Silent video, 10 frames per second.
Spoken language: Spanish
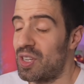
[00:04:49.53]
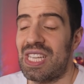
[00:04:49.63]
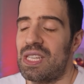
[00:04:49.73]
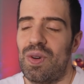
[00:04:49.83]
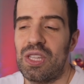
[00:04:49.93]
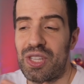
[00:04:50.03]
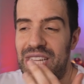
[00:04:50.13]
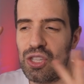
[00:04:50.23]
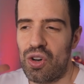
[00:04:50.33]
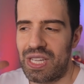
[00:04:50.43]
ella se cuenta otra
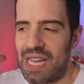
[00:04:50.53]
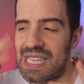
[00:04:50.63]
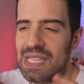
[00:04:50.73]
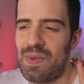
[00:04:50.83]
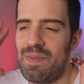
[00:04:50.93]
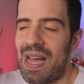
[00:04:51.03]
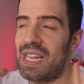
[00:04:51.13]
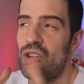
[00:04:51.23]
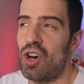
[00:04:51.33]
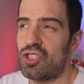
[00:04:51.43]
historia. Ella sí misma es,
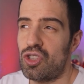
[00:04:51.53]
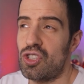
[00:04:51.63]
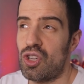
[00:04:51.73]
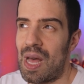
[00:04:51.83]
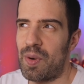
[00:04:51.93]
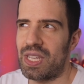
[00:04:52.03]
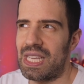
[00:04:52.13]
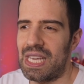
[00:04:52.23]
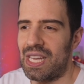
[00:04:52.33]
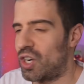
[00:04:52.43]
no, yo estoy sola porque quiero.